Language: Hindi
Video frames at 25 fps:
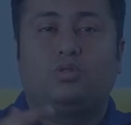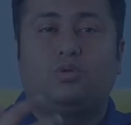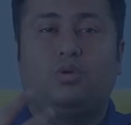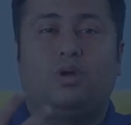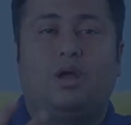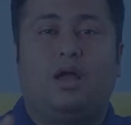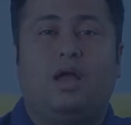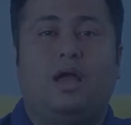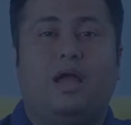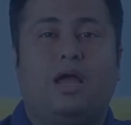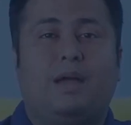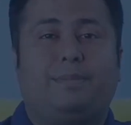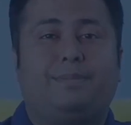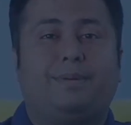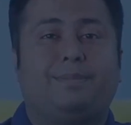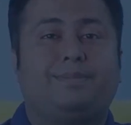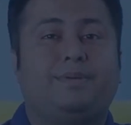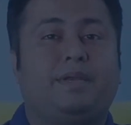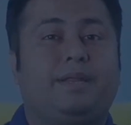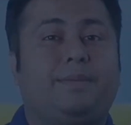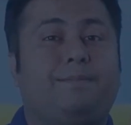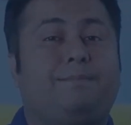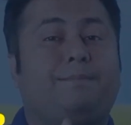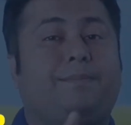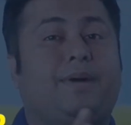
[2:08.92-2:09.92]
तो आप
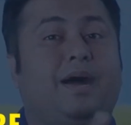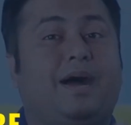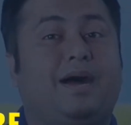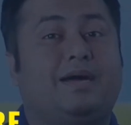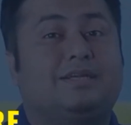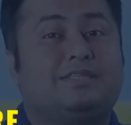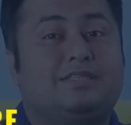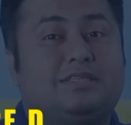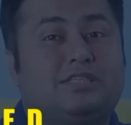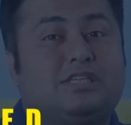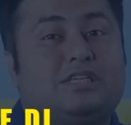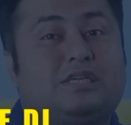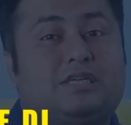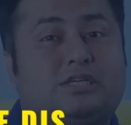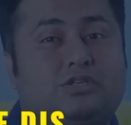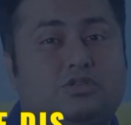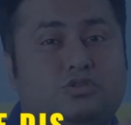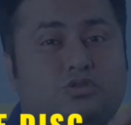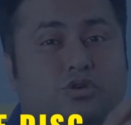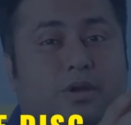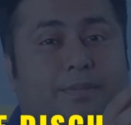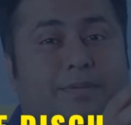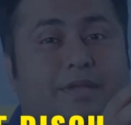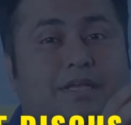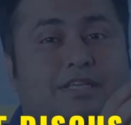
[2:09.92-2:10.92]
अपनी पास
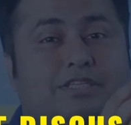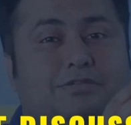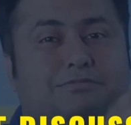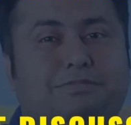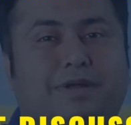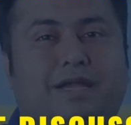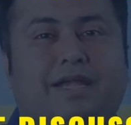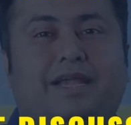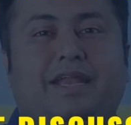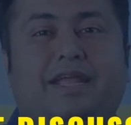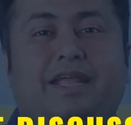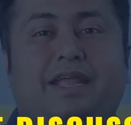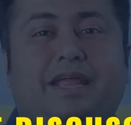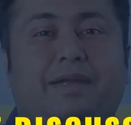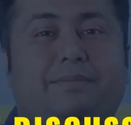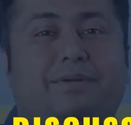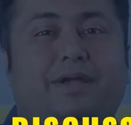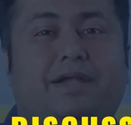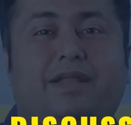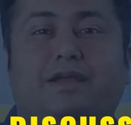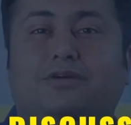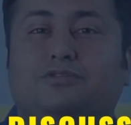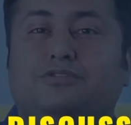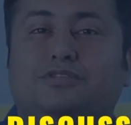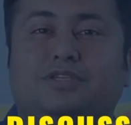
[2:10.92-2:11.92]
जो आपकी स्पेंडिंग
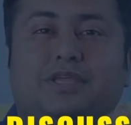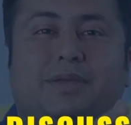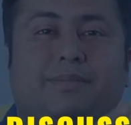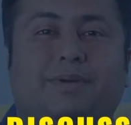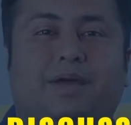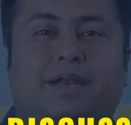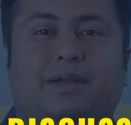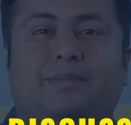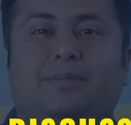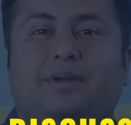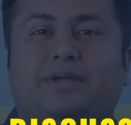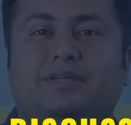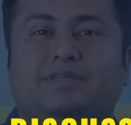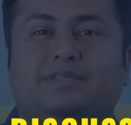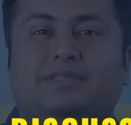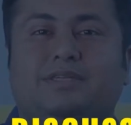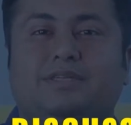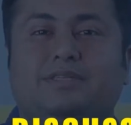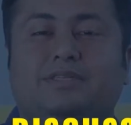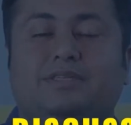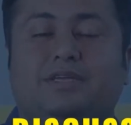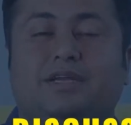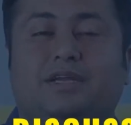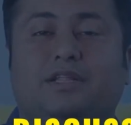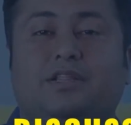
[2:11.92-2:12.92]
हैबिट है उसके बारे में
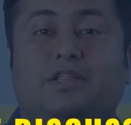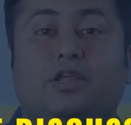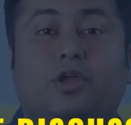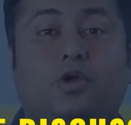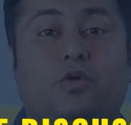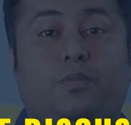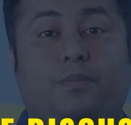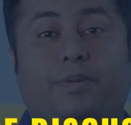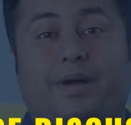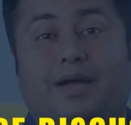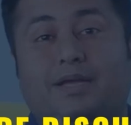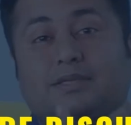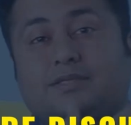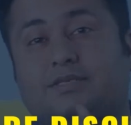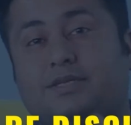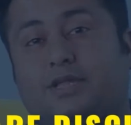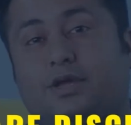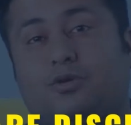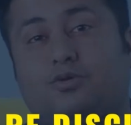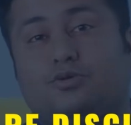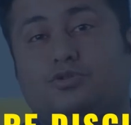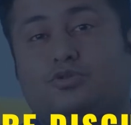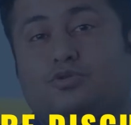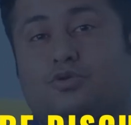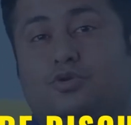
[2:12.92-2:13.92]
डिस्कस करते हो पास्ट के
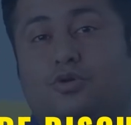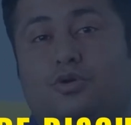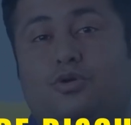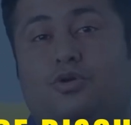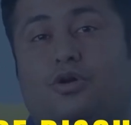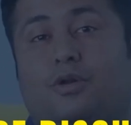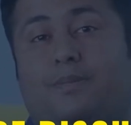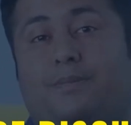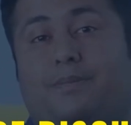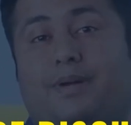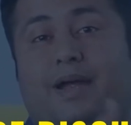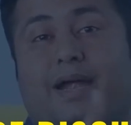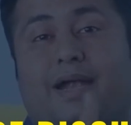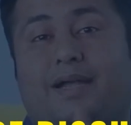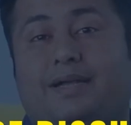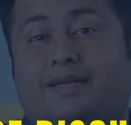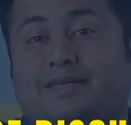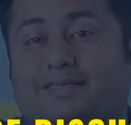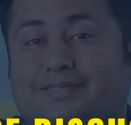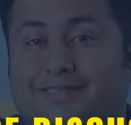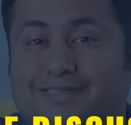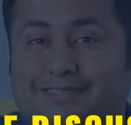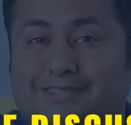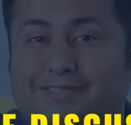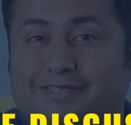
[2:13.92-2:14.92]
कुछ गुड और बैड
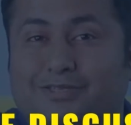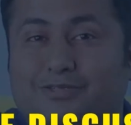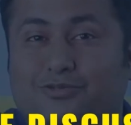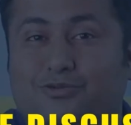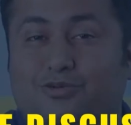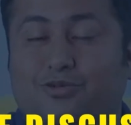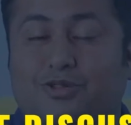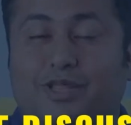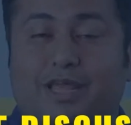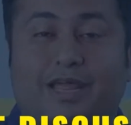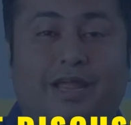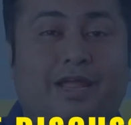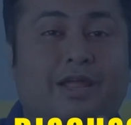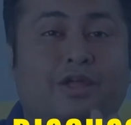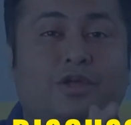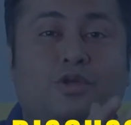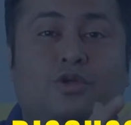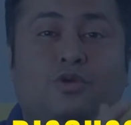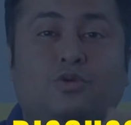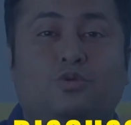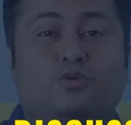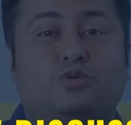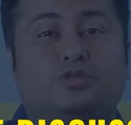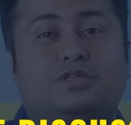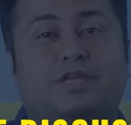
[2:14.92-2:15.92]
डिसीजंस होते हैं
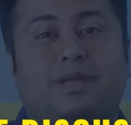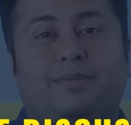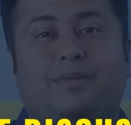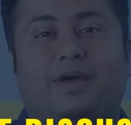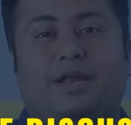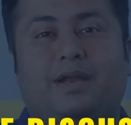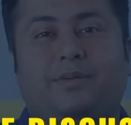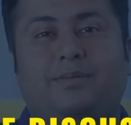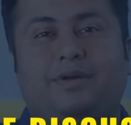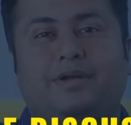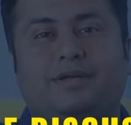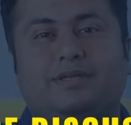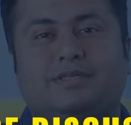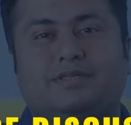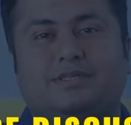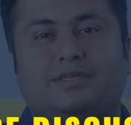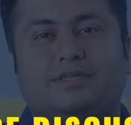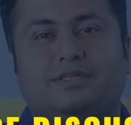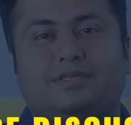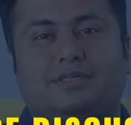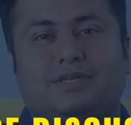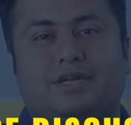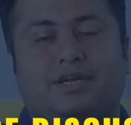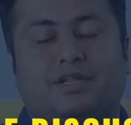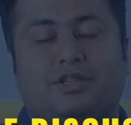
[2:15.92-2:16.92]
उसके बारे में
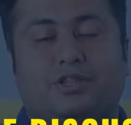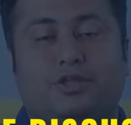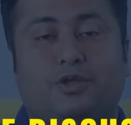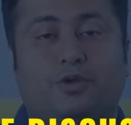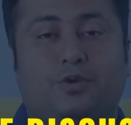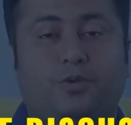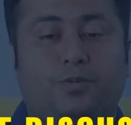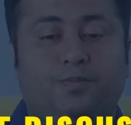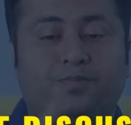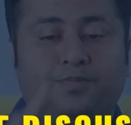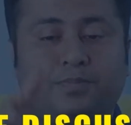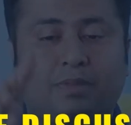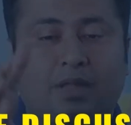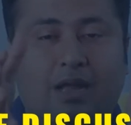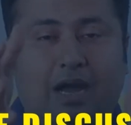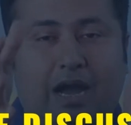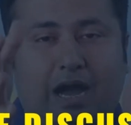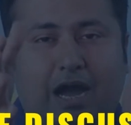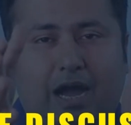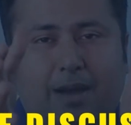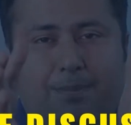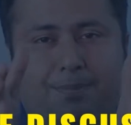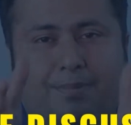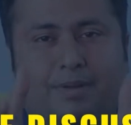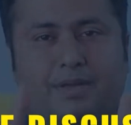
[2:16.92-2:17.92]
डिस्कस करते हो
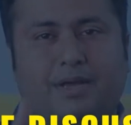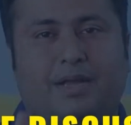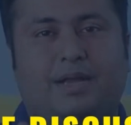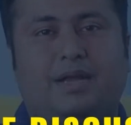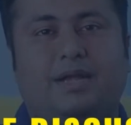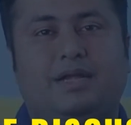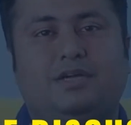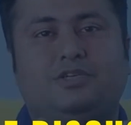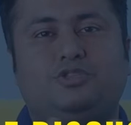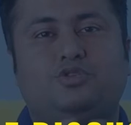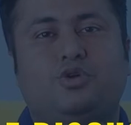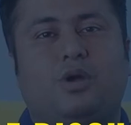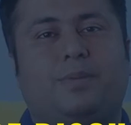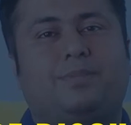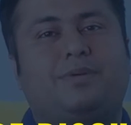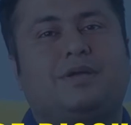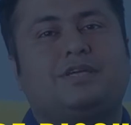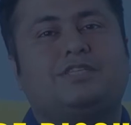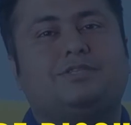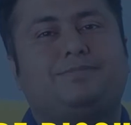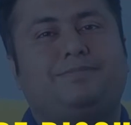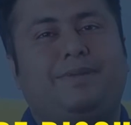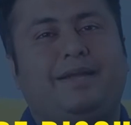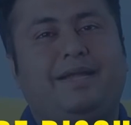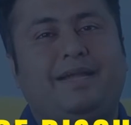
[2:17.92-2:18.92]
आप करंट जो आपका
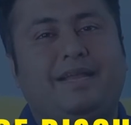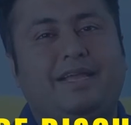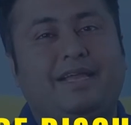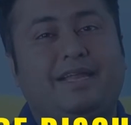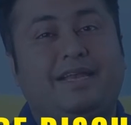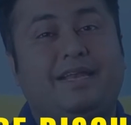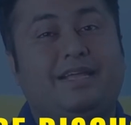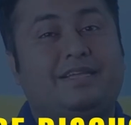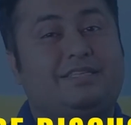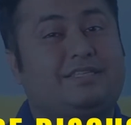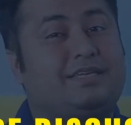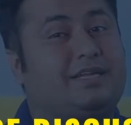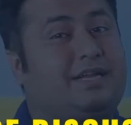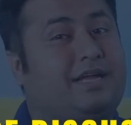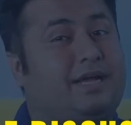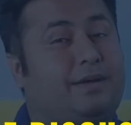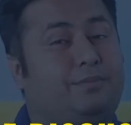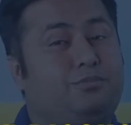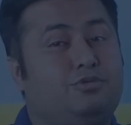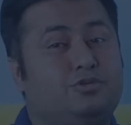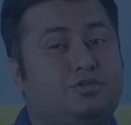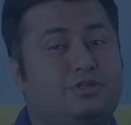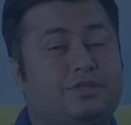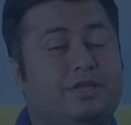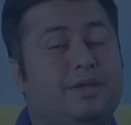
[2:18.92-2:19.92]
स्पेंडिंग नेचर है
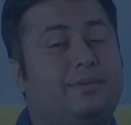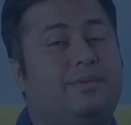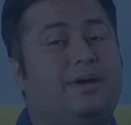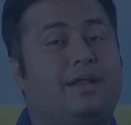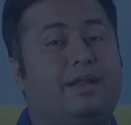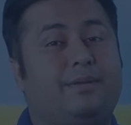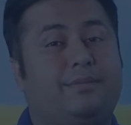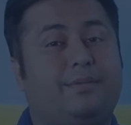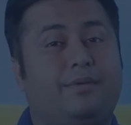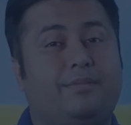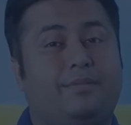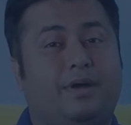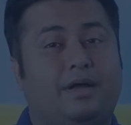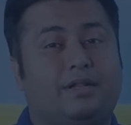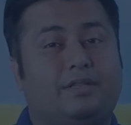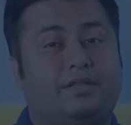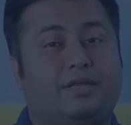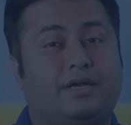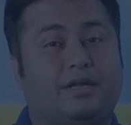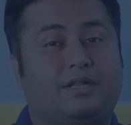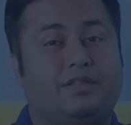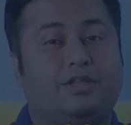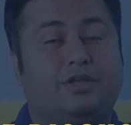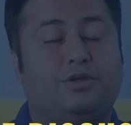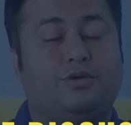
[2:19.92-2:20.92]
आप उसके बारे में बात
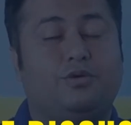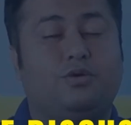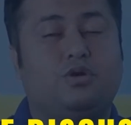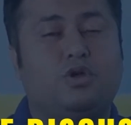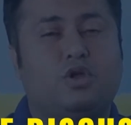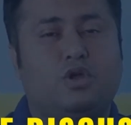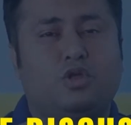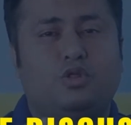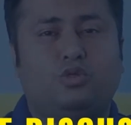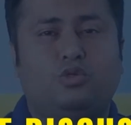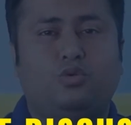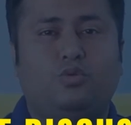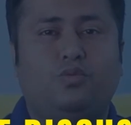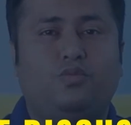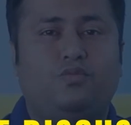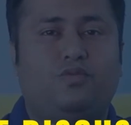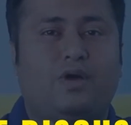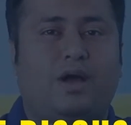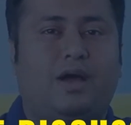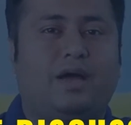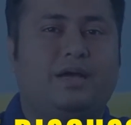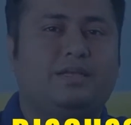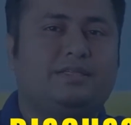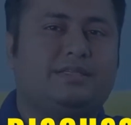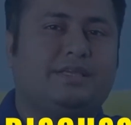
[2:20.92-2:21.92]
करते हो तो
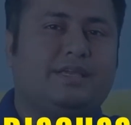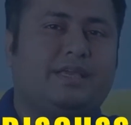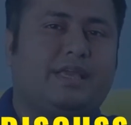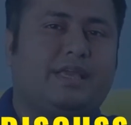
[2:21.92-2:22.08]
वहाँ से